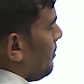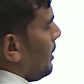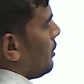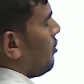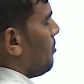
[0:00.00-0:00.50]

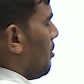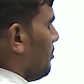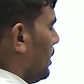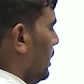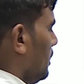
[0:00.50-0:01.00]
बैंक ऑफ
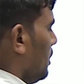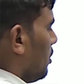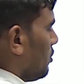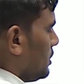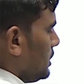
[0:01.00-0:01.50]
बॉम्बे
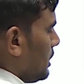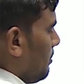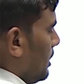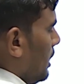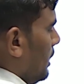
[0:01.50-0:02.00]
और तीसरा
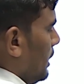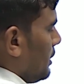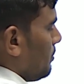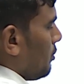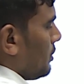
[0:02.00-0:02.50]
बना
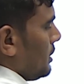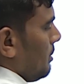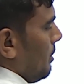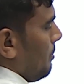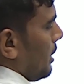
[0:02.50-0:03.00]
1843
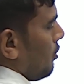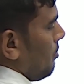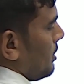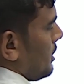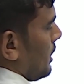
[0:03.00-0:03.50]
में बैंक ऑफ
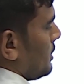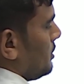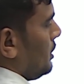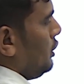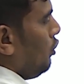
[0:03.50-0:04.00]
मद्रास
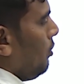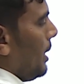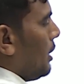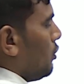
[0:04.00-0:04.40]
तीनों बैंक